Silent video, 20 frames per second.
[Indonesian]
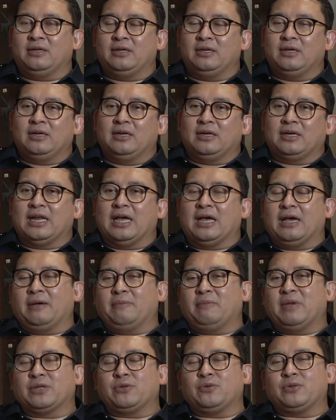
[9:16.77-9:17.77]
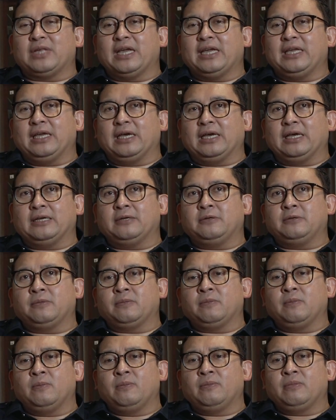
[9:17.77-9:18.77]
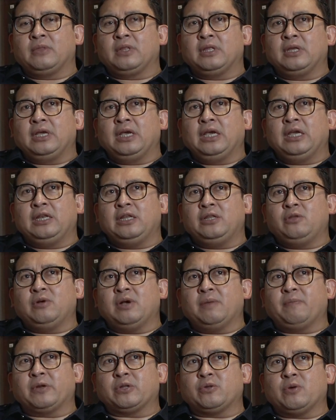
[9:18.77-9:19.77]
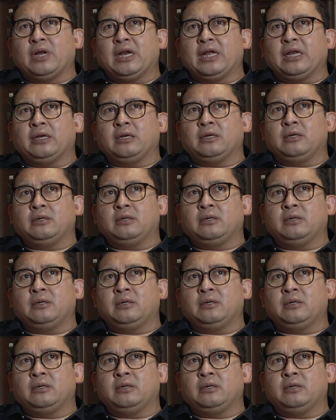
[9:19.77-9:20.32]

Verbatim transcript: Hmm. Nah, maksud saya ini juga persoalan